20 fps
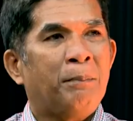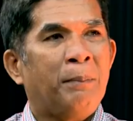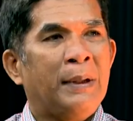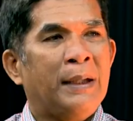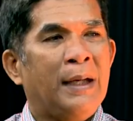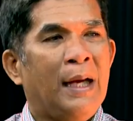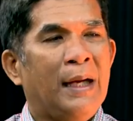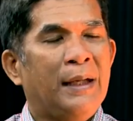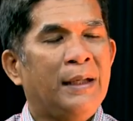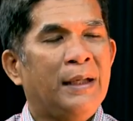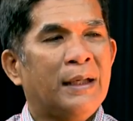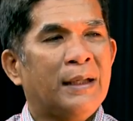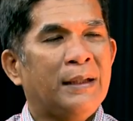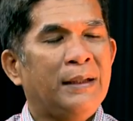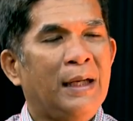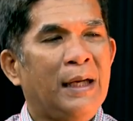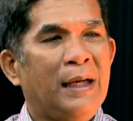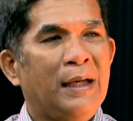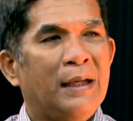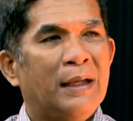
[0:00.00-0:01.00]
pada
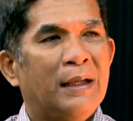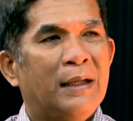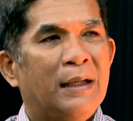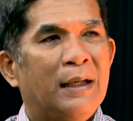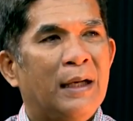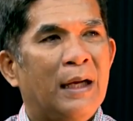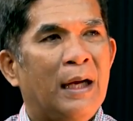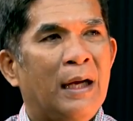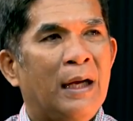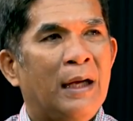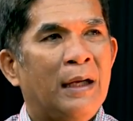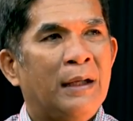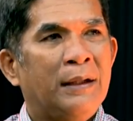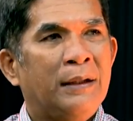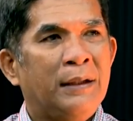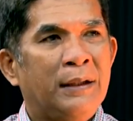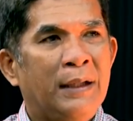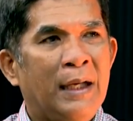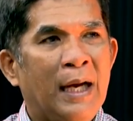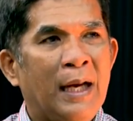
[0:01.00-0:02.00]
akhirnya
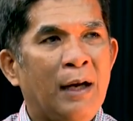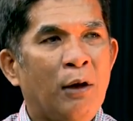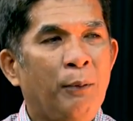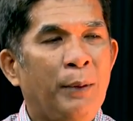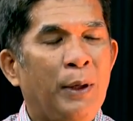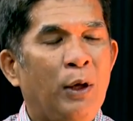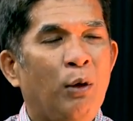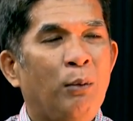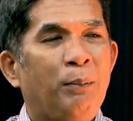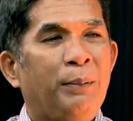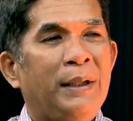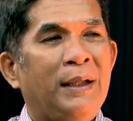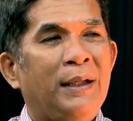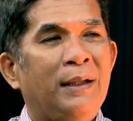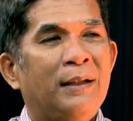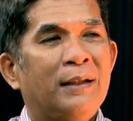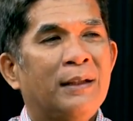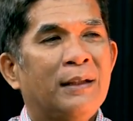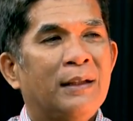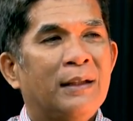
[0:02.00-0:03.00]
eh, dengan lobby lobby
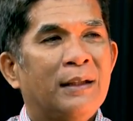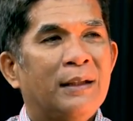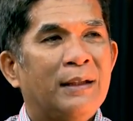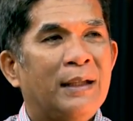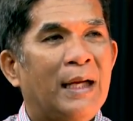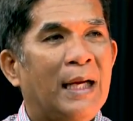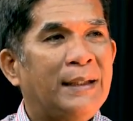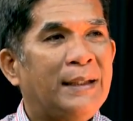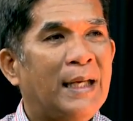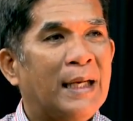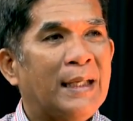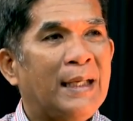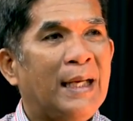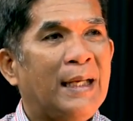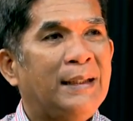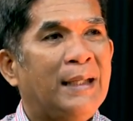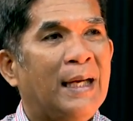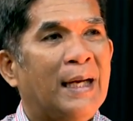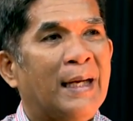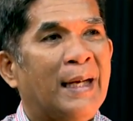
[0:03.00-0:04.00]
dengan
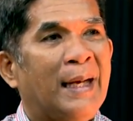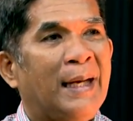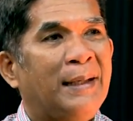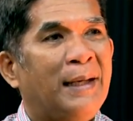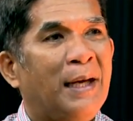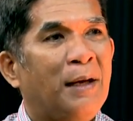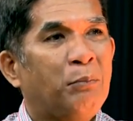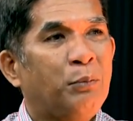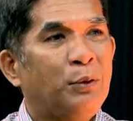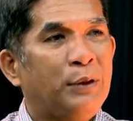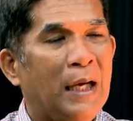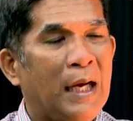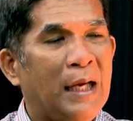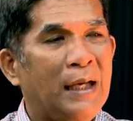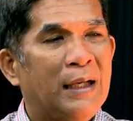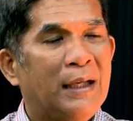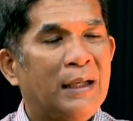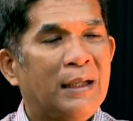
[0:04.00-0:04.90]
jaringan-jaringan dia punya